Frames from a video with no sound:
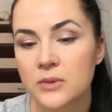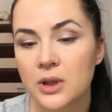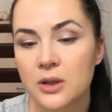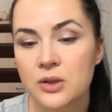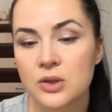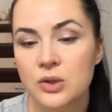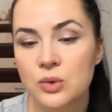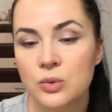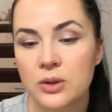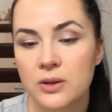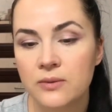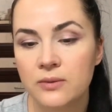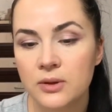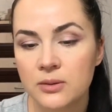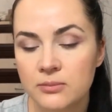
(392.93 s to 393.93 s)

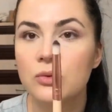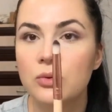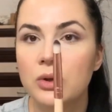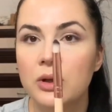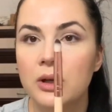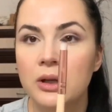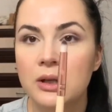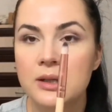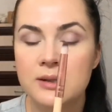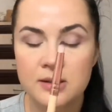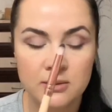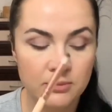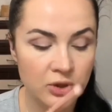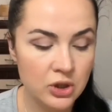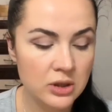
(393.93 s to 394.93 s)
Зоева. Ну, такая
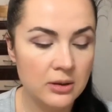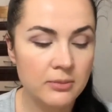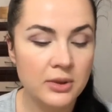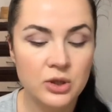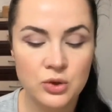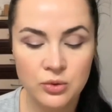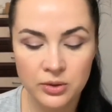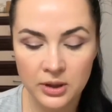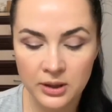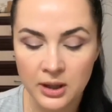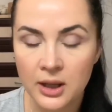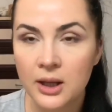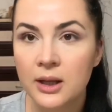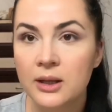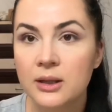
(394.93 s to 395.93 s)
кисть, обычная бочонок.
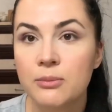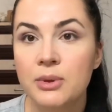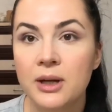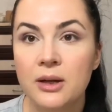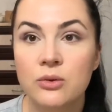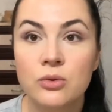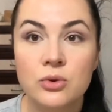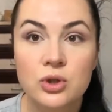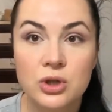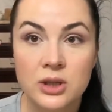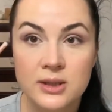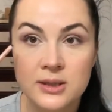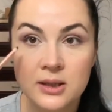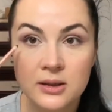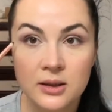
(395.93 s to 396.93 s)
Набираю тот же
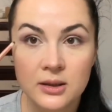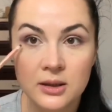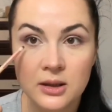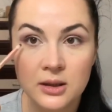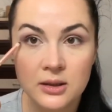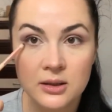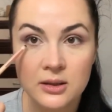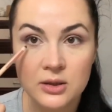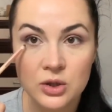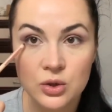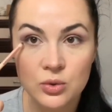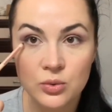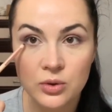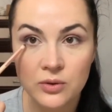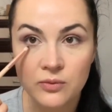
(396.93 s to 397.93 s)
оттенок и
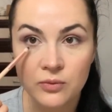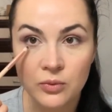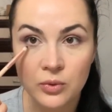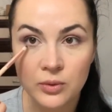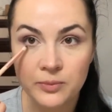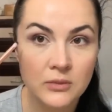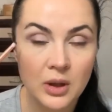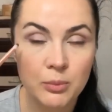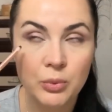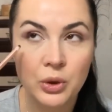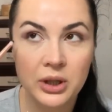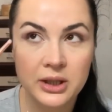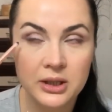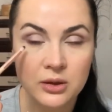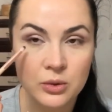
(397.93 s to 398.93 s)
наношу его по
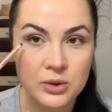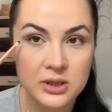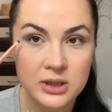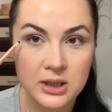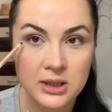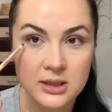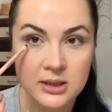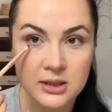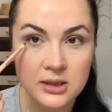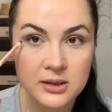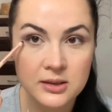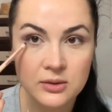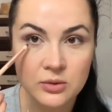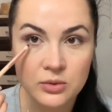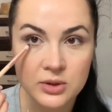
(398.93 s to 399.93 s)
линии роста
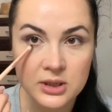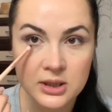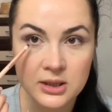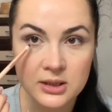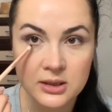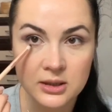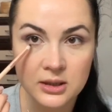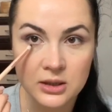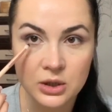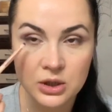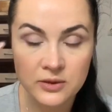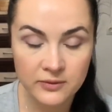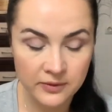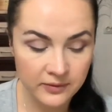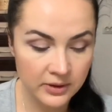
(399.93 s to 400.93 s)
ресниц до середины
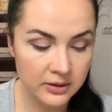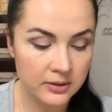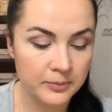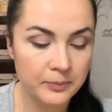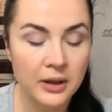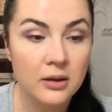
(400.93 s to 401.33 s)
нижнего века.